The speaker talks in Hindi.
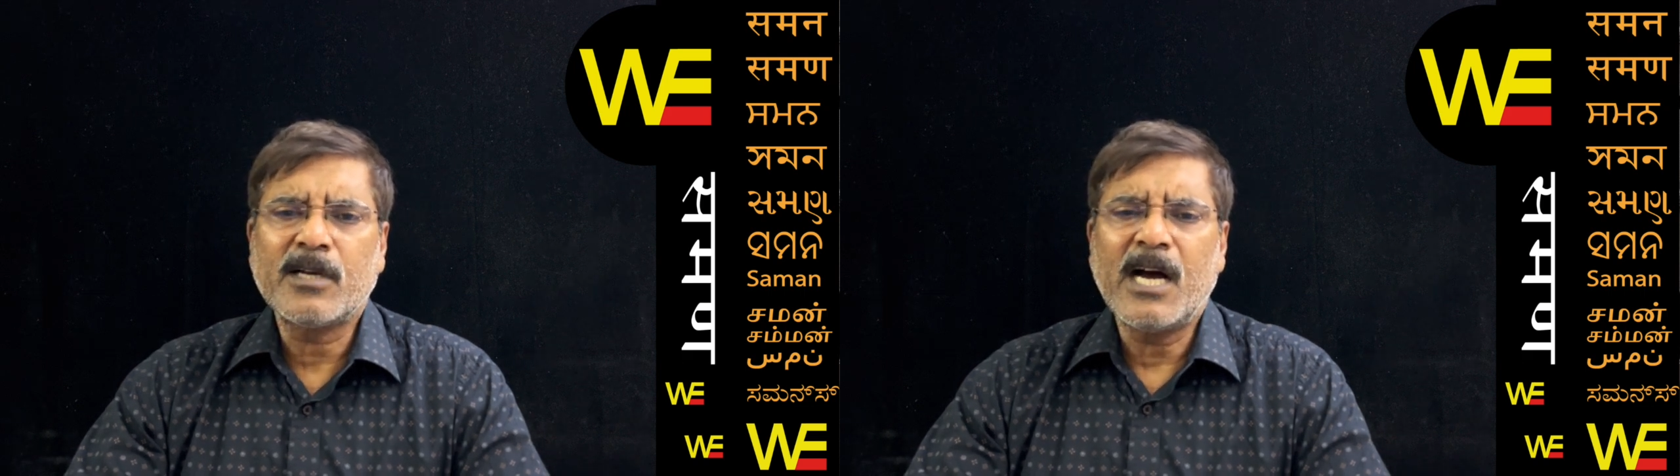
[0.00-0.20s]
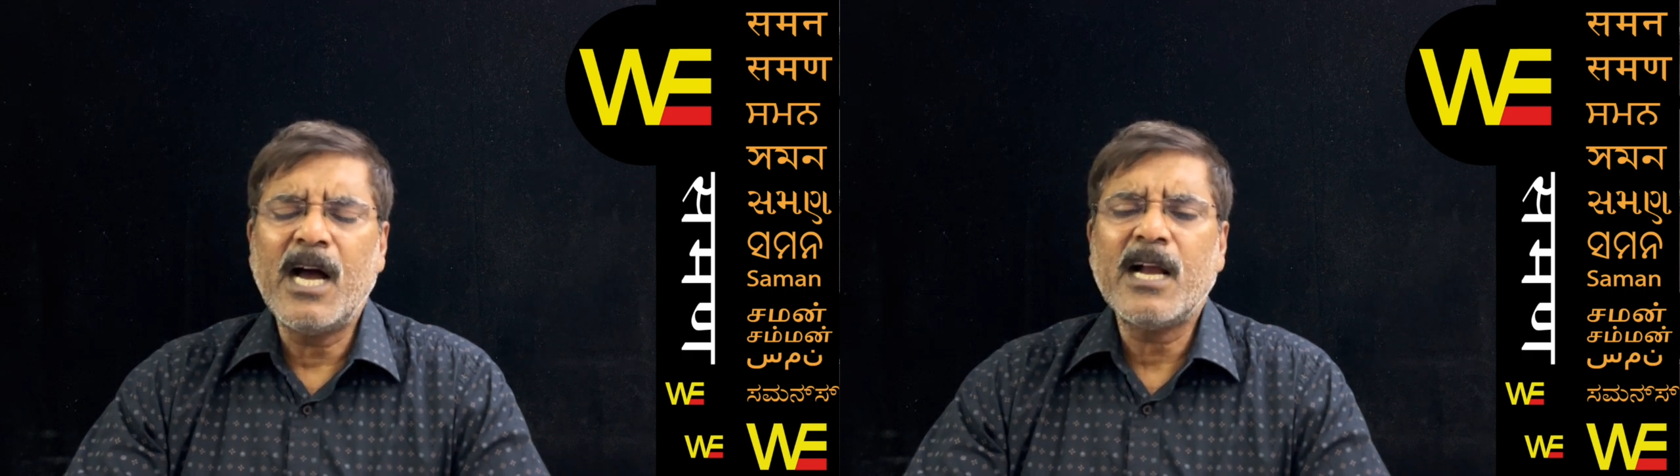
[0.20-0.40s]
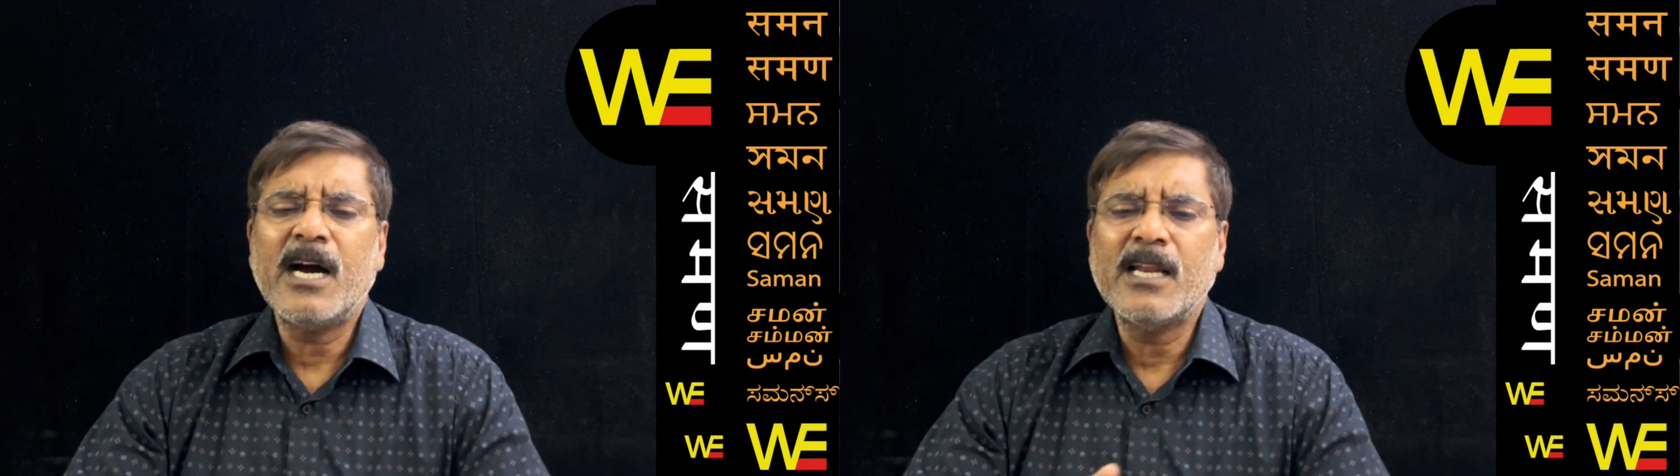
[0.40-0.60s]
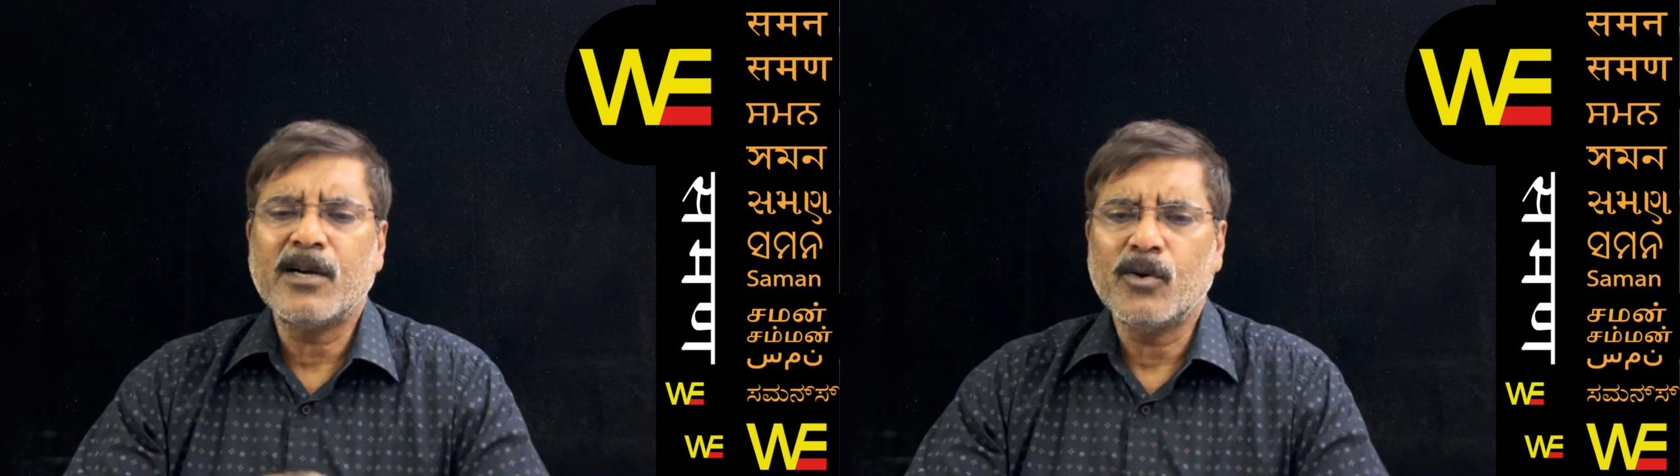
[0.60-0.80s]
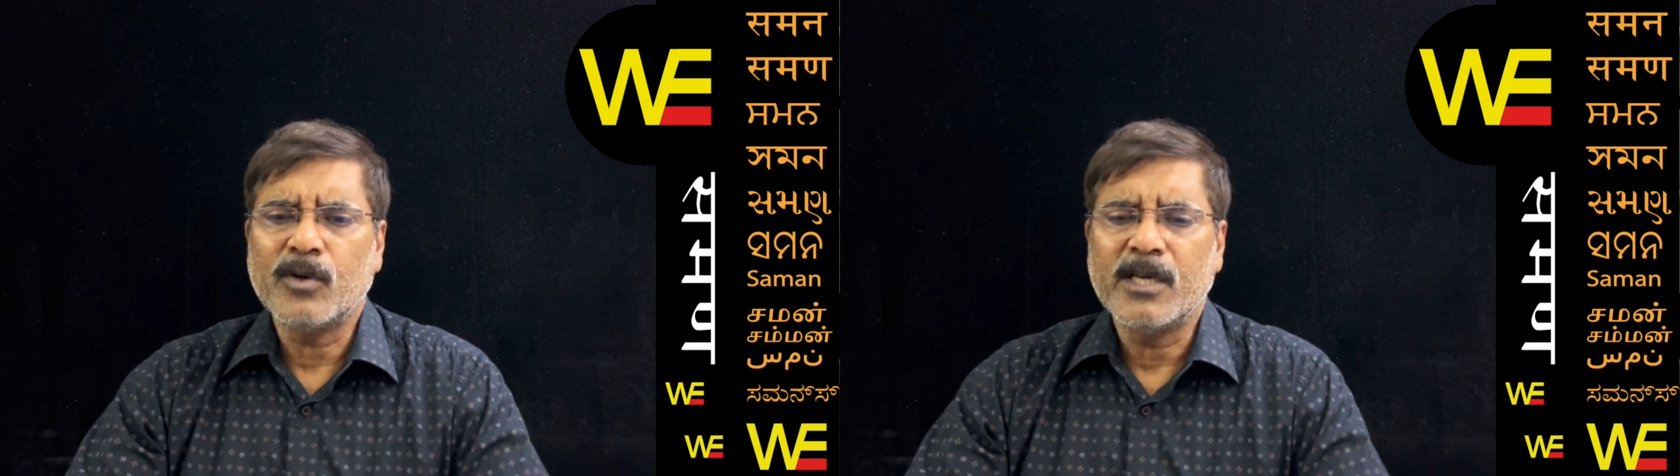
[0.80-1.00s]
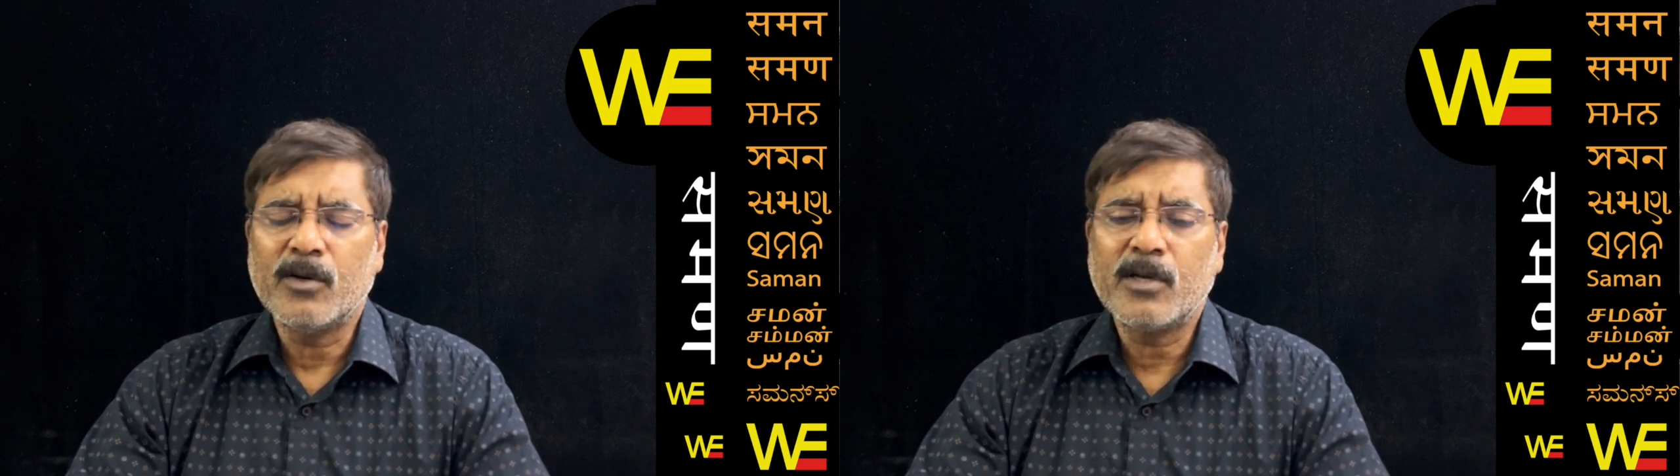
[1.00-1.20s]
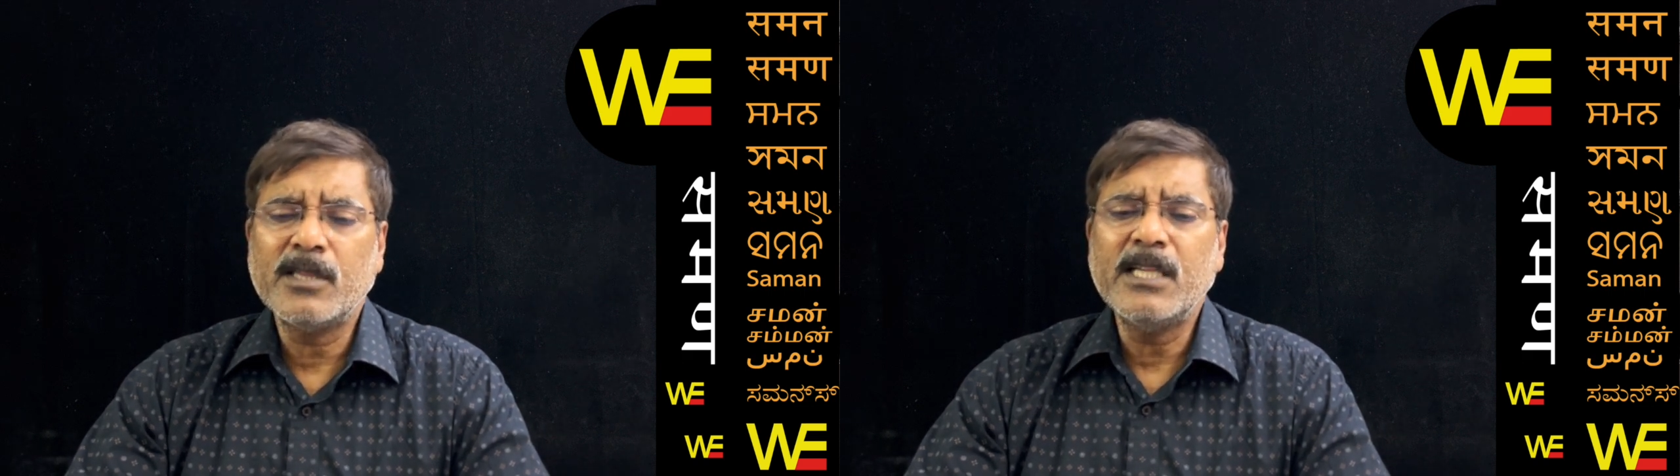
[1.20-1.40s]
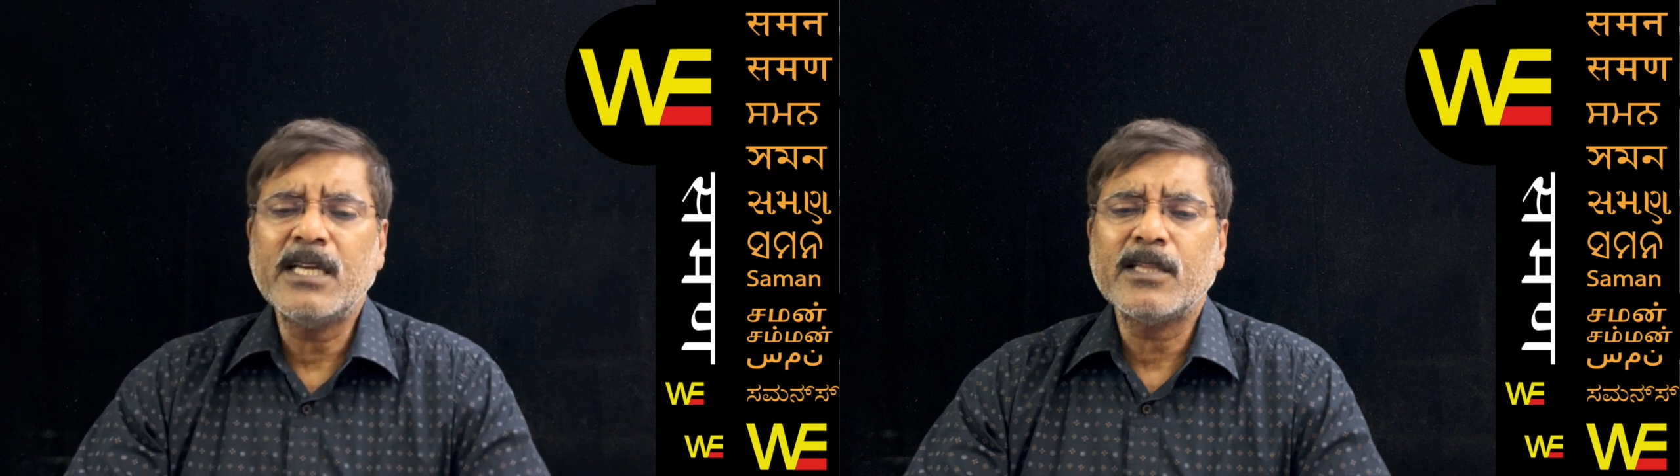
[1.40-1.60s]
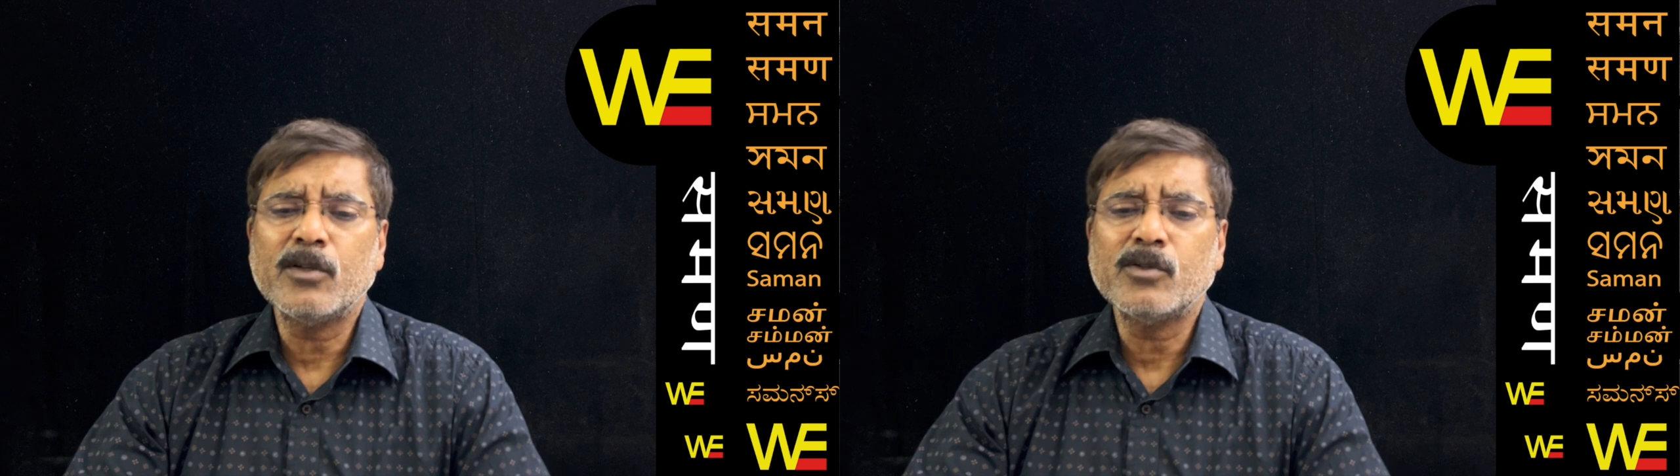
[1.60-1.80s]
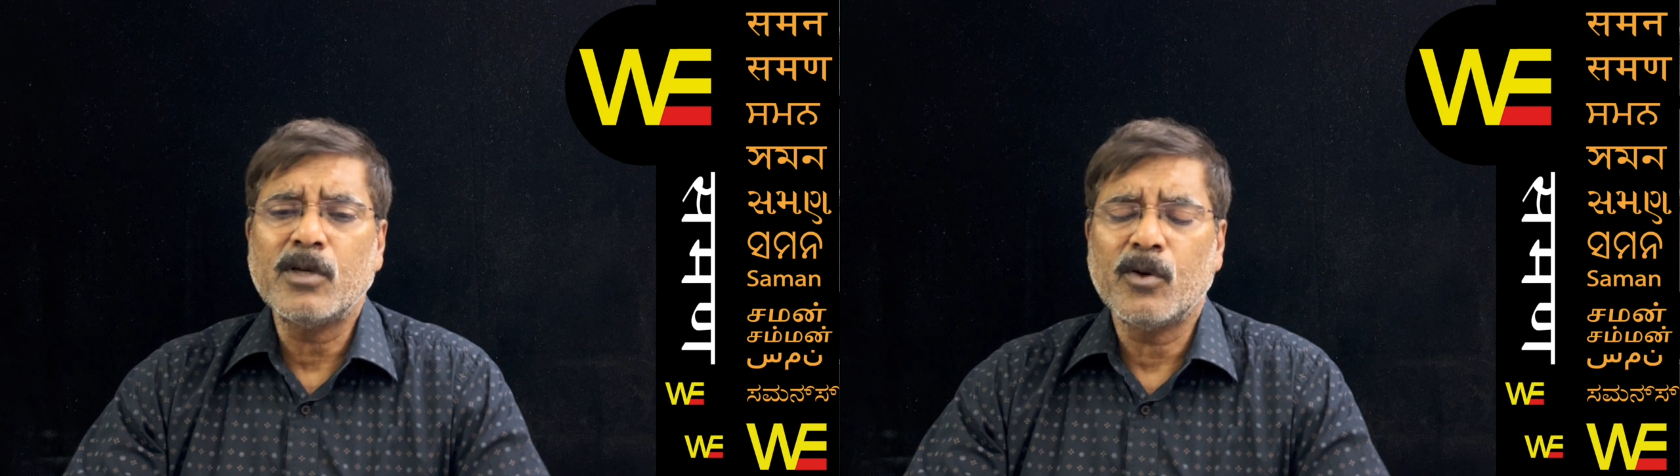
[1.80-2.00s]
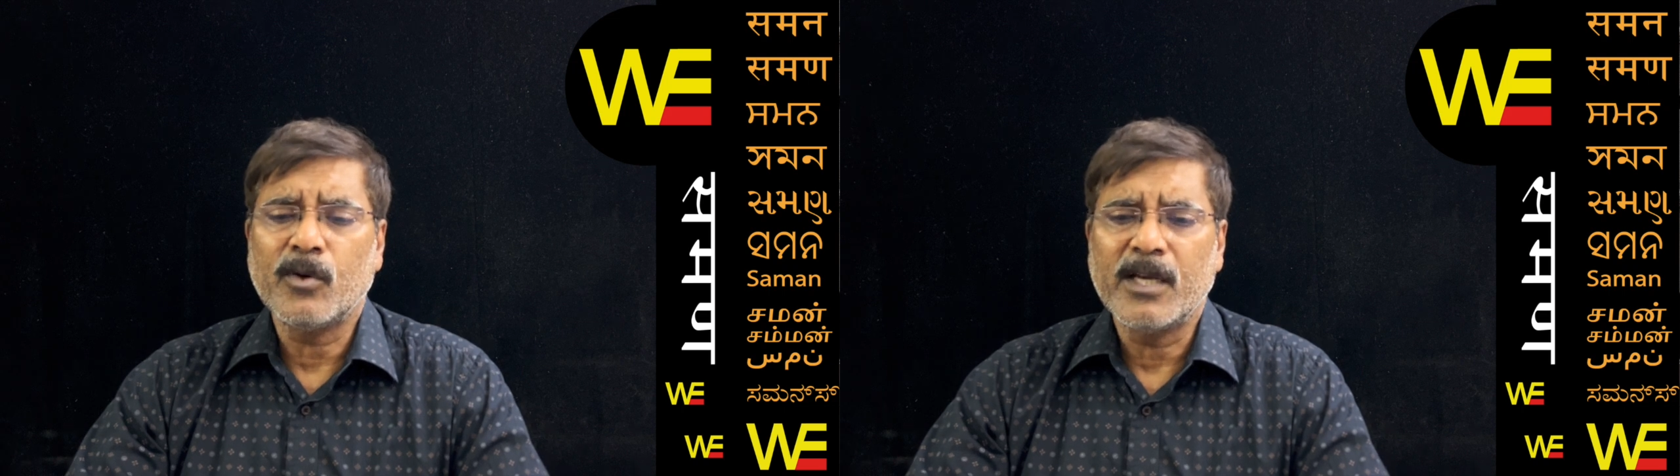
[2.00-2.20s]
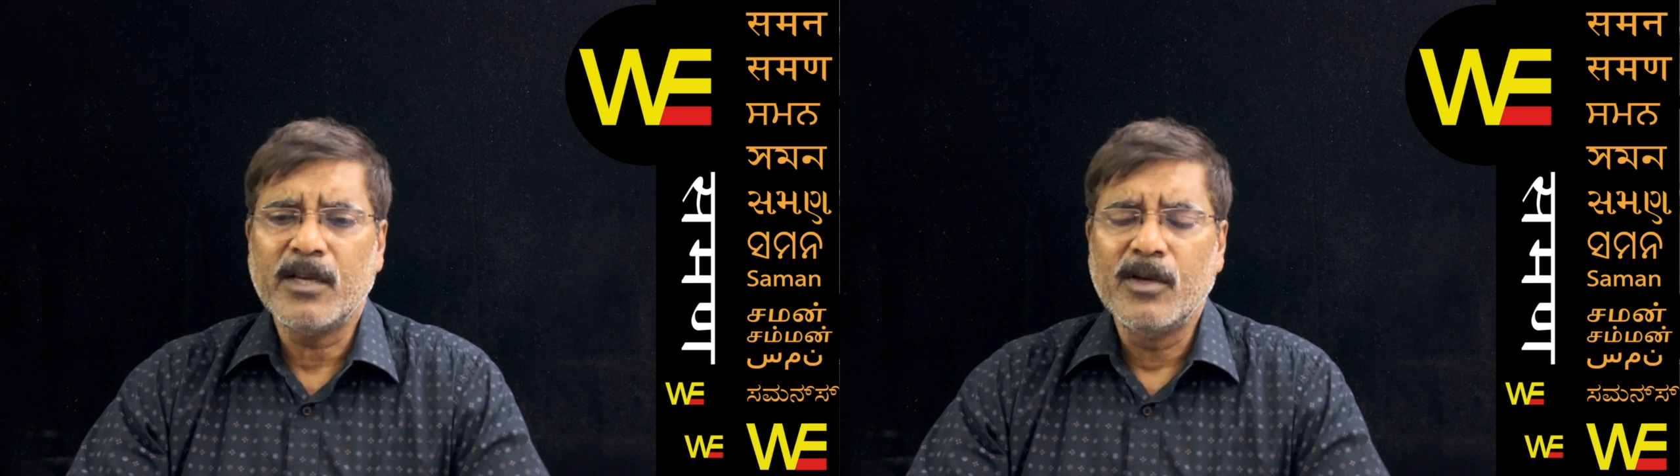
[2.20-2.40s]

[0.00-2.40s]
कहाँ कहाँ लड़ोगे और कितने कितनों से लड़ोगे